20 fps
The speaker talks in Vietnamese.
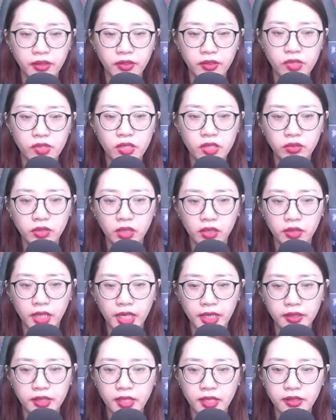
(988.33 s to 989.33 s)
nhưng Từ
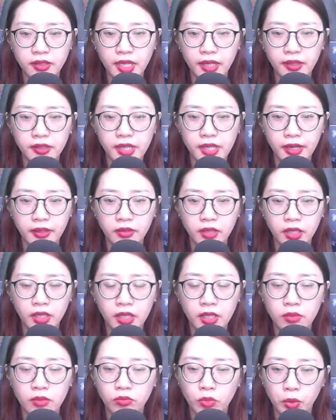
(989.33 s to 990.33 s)
Thanh chắc chắn rằng
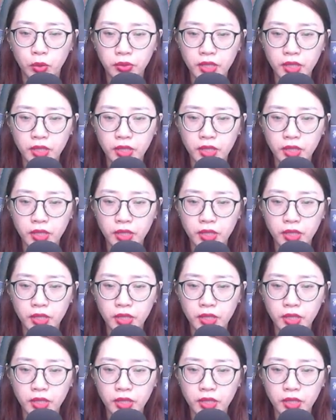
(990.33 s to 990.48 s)
mục